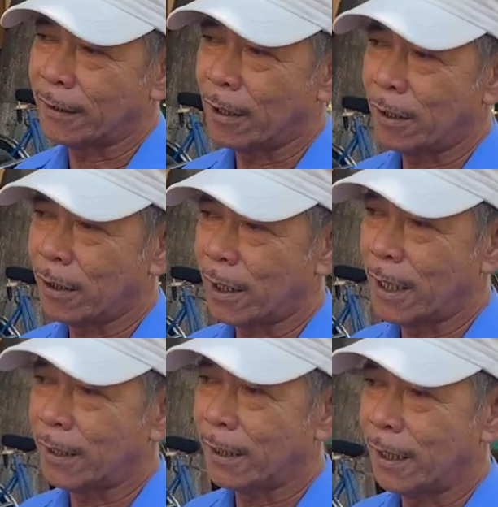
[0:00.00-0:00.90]
số
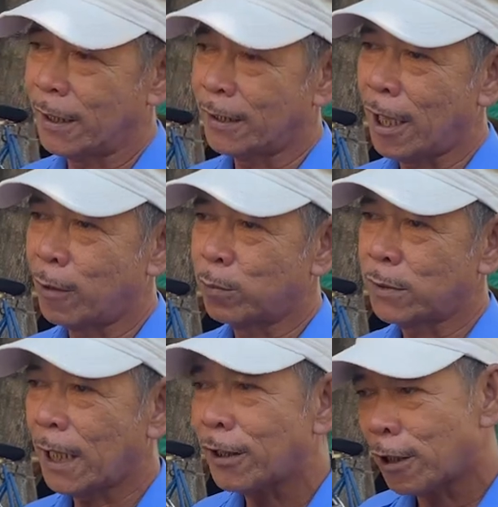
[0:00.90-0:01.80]
07 trên
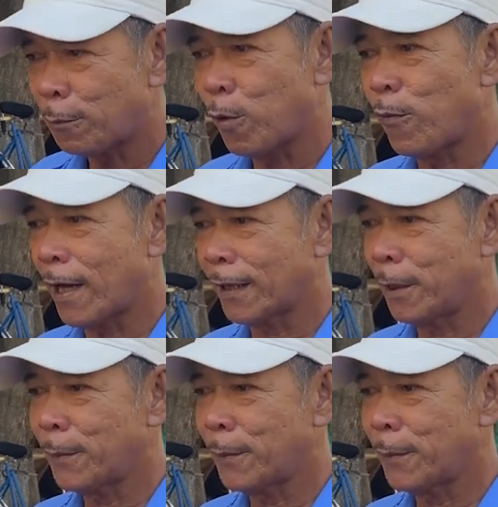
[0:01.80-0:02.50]
2021 trên